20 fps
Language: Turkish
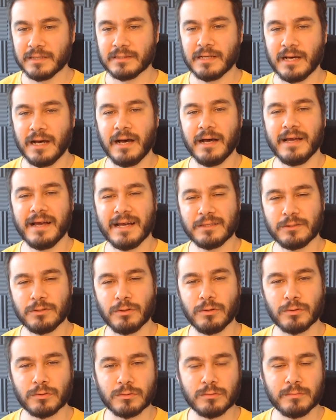Daha hayata
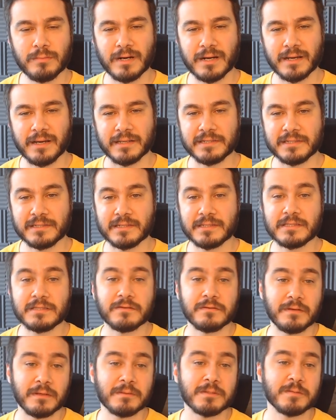olgun bakan işte
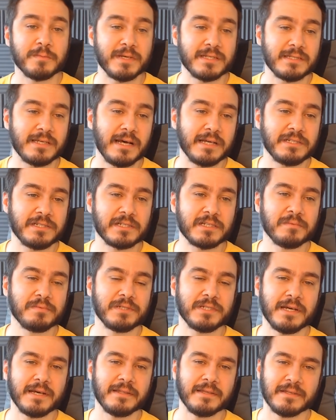Stimlenus mesela çıkıp
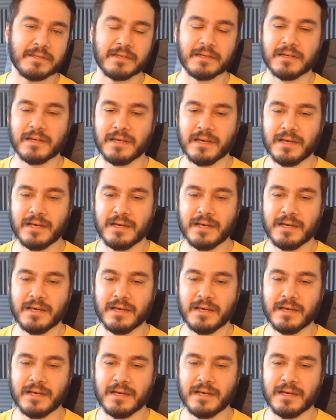şey dedi.